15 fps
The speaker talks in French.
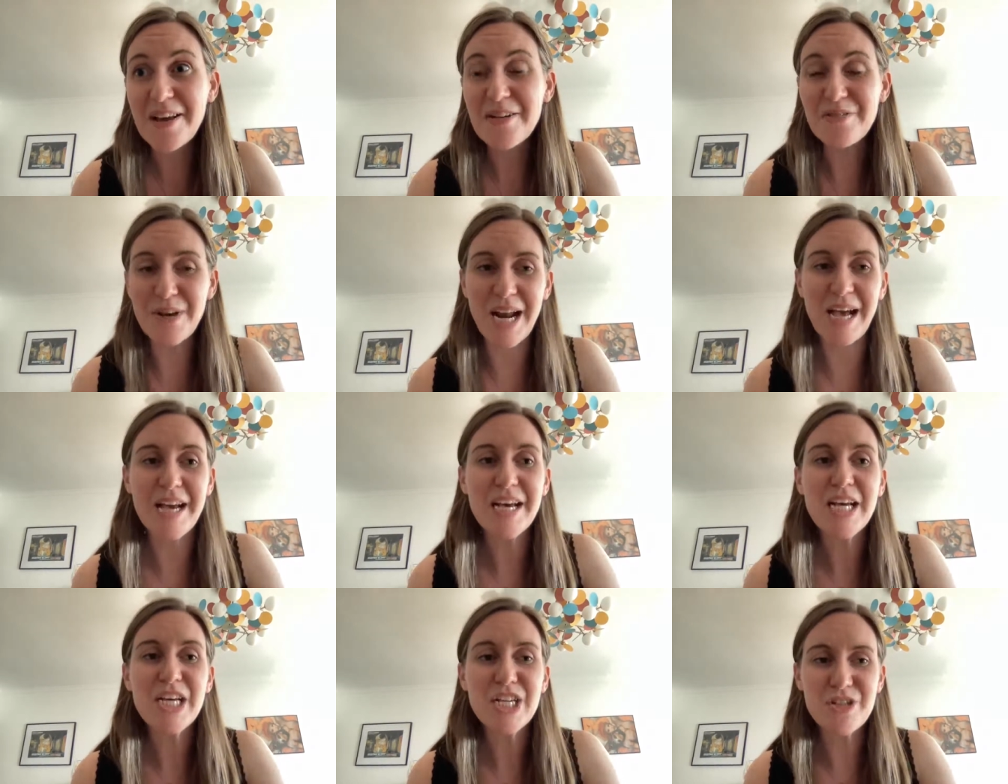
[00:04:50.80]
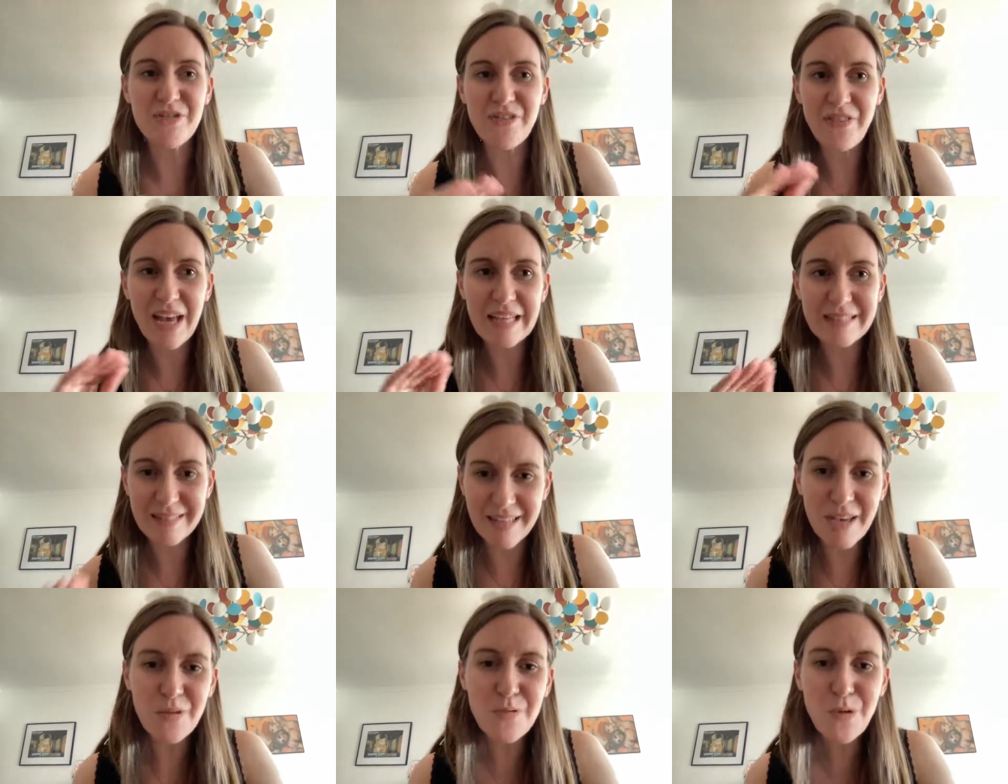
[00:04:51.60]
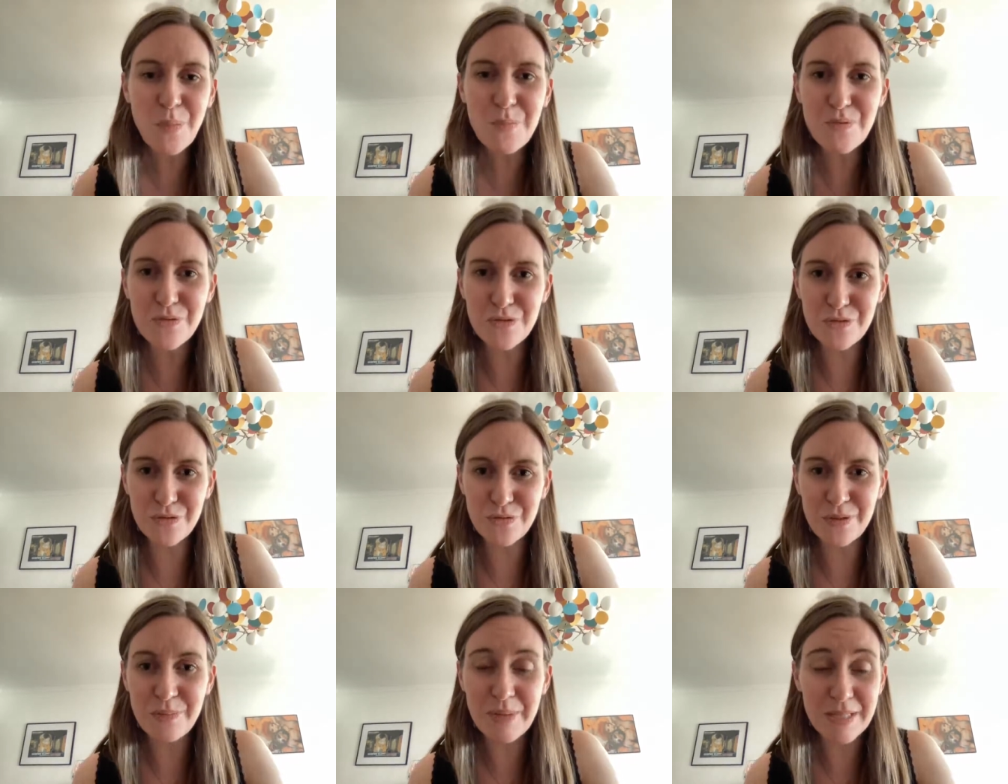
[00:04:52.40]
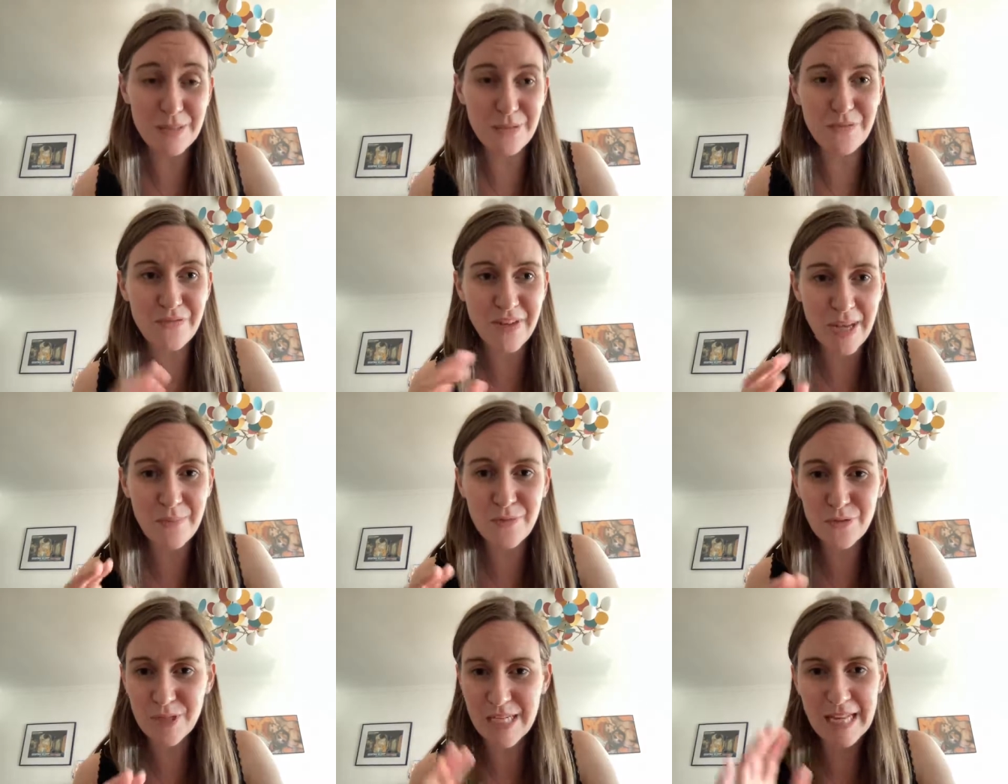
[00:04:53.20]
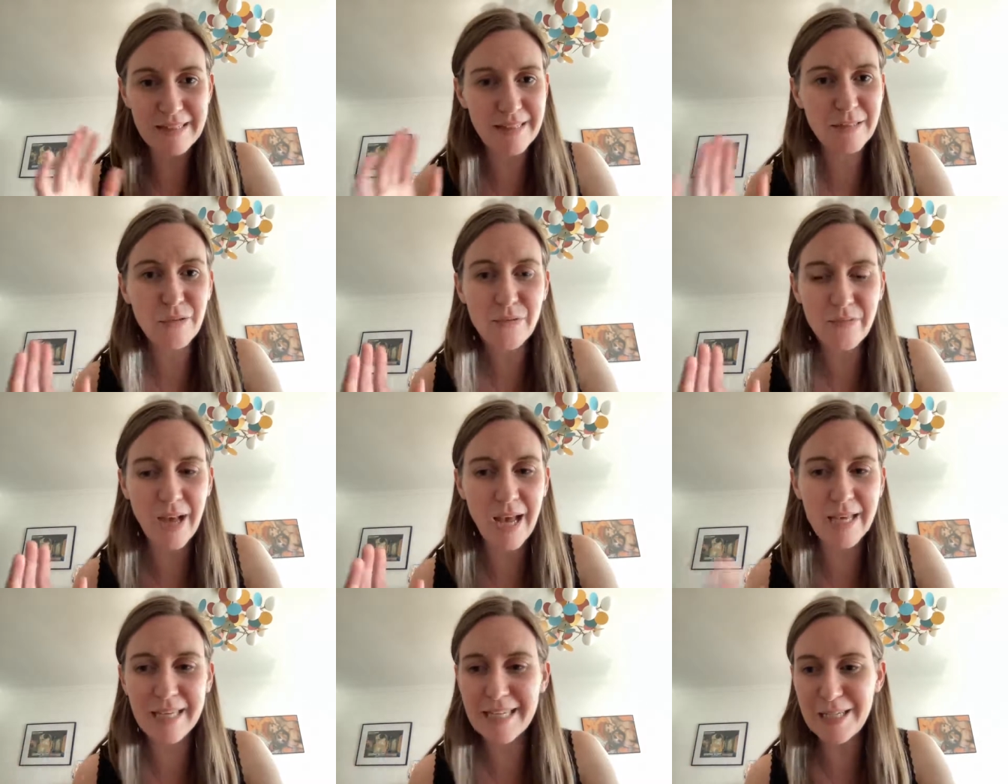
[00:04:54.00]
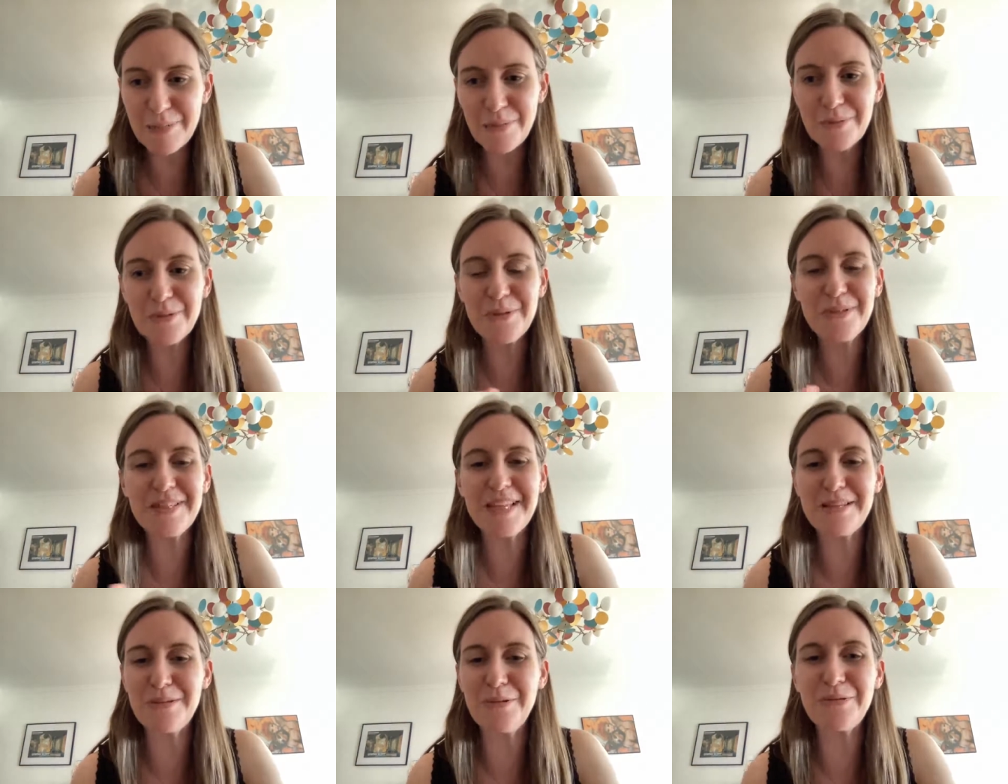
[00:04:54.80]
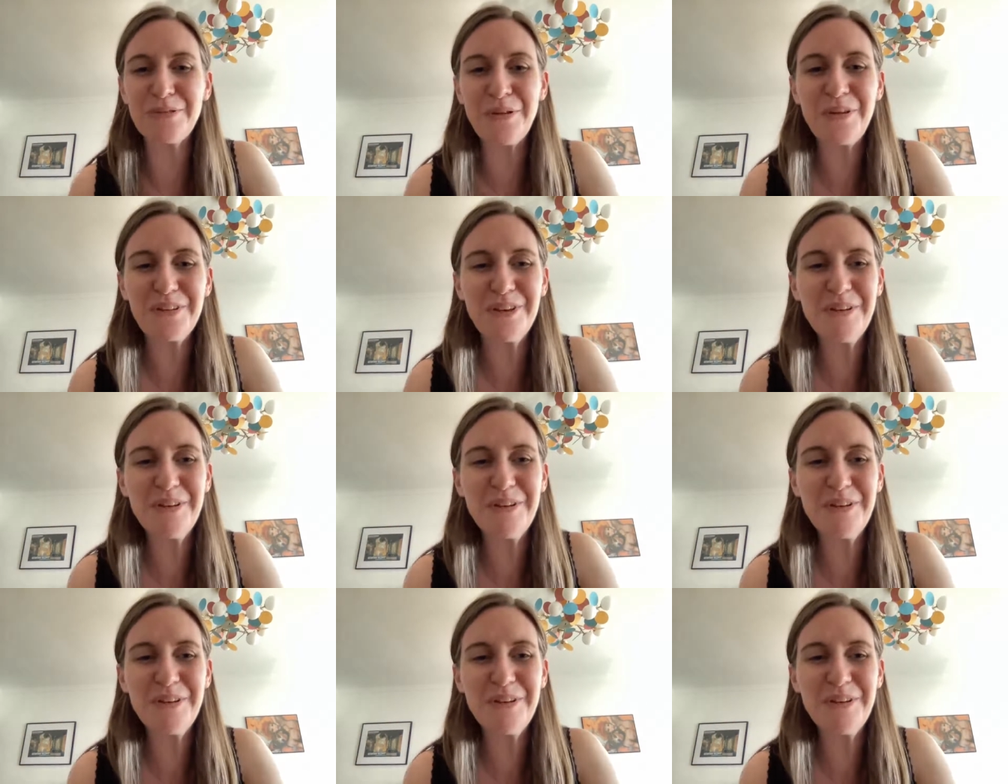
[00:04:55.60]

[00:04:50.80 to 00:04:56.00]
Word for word: Voilà, je vais faire très court pour aujourd'hui parce que vraiment j'ai la tête en vrac et je pense que ça s'entend